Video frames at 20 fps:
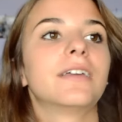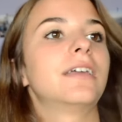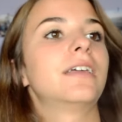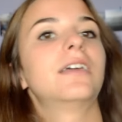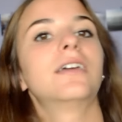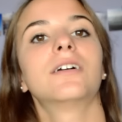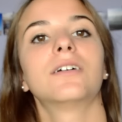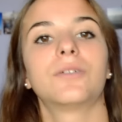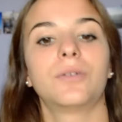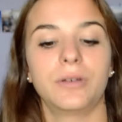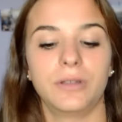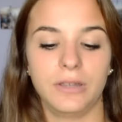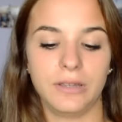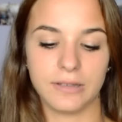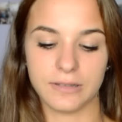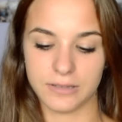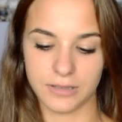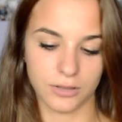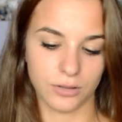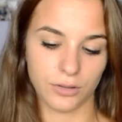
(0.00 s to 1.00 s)
e
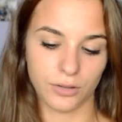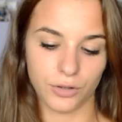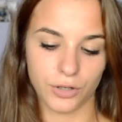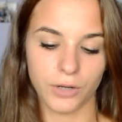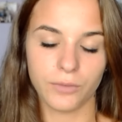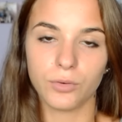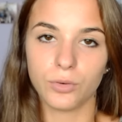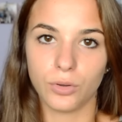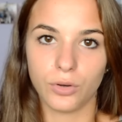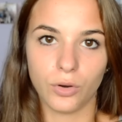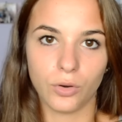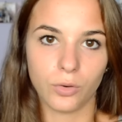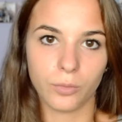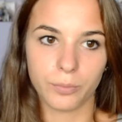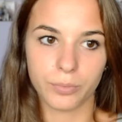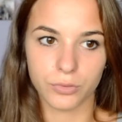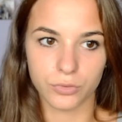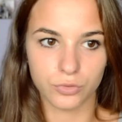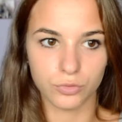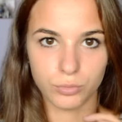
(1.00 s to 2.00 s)
quindi se lo ritrovo lo
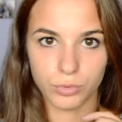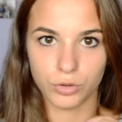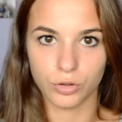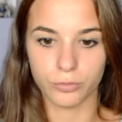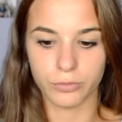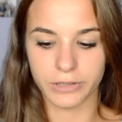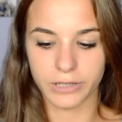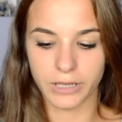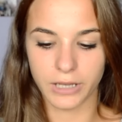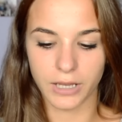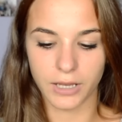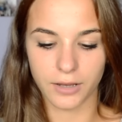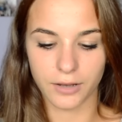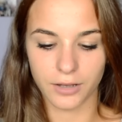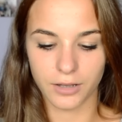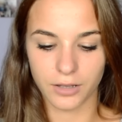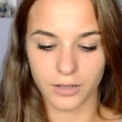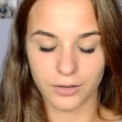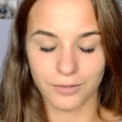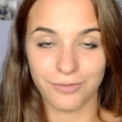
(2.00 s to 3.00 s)
ricompro subito
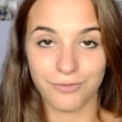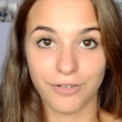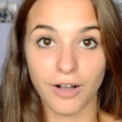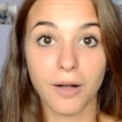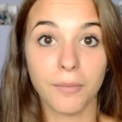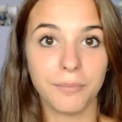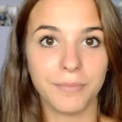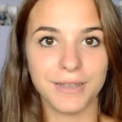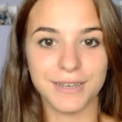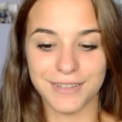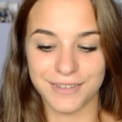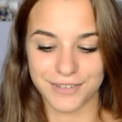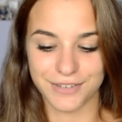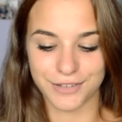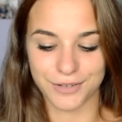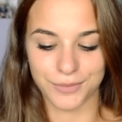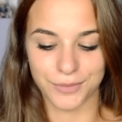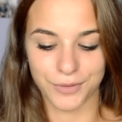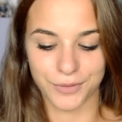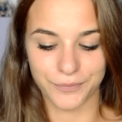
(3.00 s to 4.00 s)
perché fa
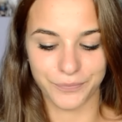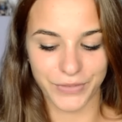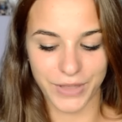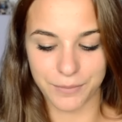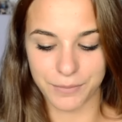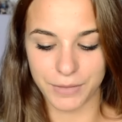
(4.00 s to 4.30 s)
benissimo, è